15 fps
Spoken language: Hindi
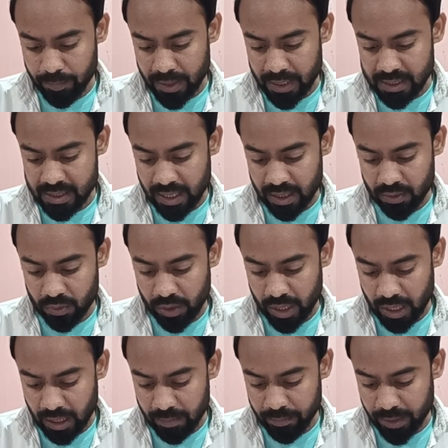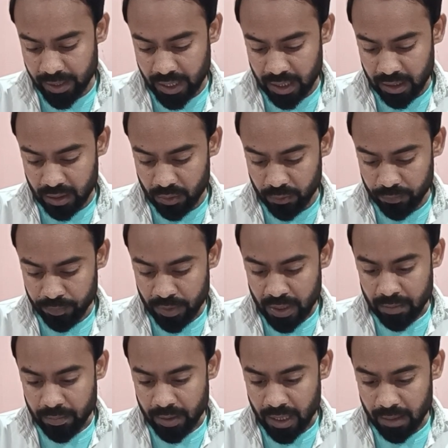पेज हैक हो गया अब मैं क्या करूँ
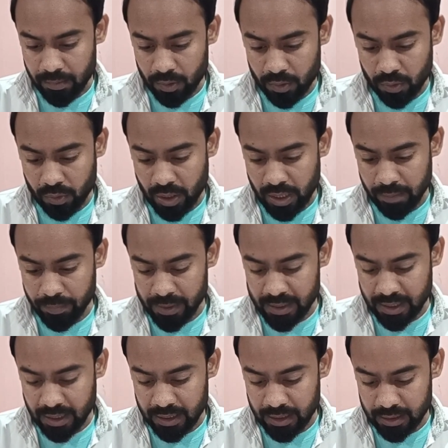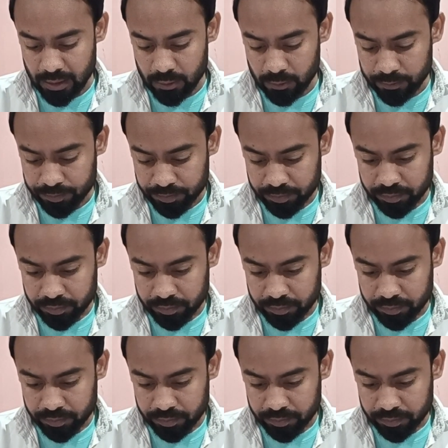मैं आप लोगों को यहाँ पे दिखा देता हूँ